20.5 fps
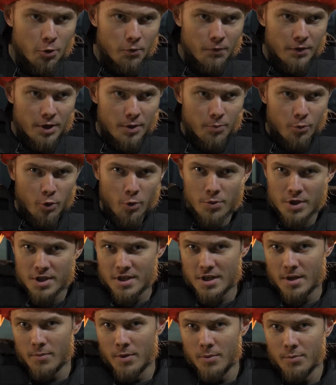что вы
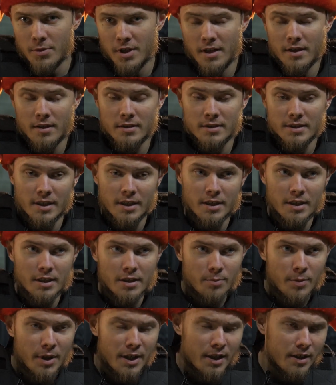помните обо мне за
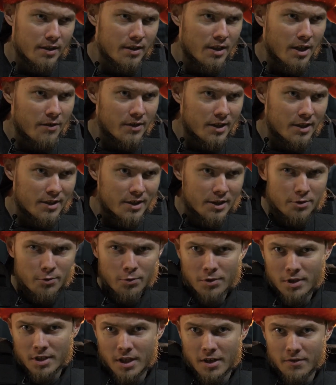какие-то мои давние
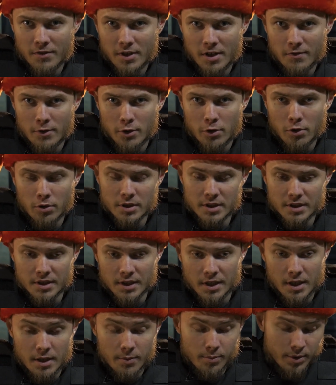заслуги, давние
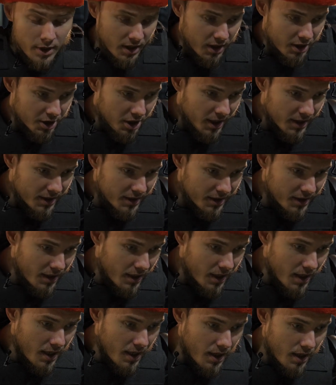видосы и
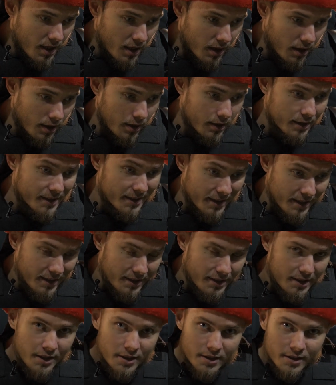продолжаете э,
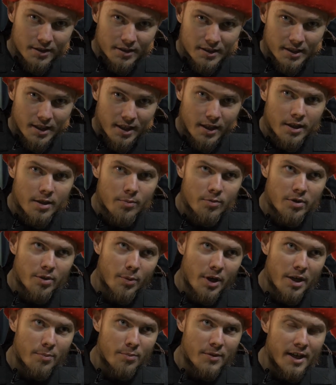следить за
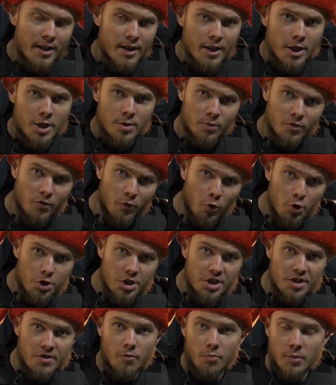каким-то моим дальнейшим
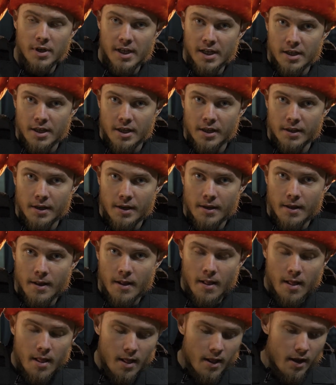творчеством или нет.
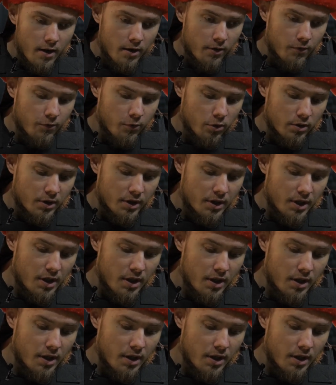Вот,